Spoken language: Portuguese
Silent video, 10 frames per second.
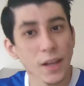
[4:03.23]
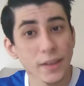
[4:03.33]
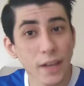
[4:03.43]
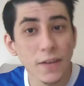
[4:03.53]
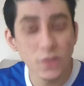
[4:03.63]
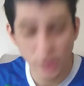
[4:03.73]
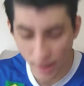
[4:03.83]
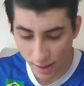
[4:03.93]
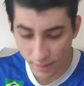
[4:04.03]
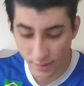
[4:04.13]
David
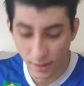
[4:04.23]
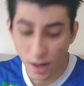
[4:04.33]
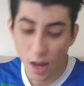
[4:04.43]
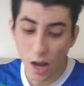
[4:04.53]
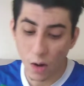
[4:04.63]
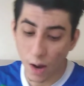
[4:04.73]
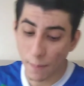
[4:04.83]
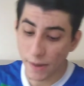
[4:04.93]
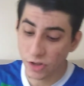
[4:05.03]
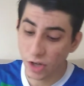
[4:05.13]
Haller é um rapaz